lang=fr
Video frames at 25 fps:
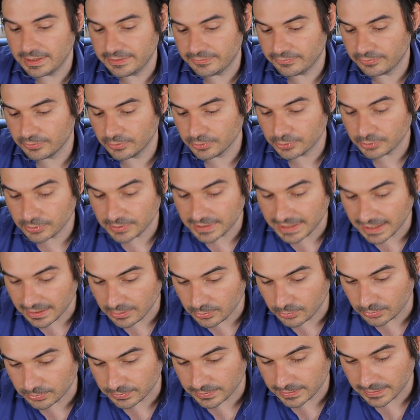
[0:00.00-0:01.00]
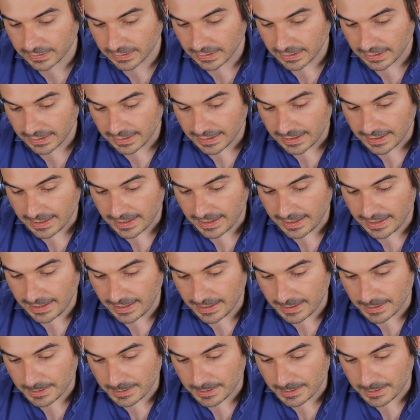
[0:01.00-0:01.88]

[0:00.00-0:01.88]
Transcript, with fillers: il faut en tenir compte. Et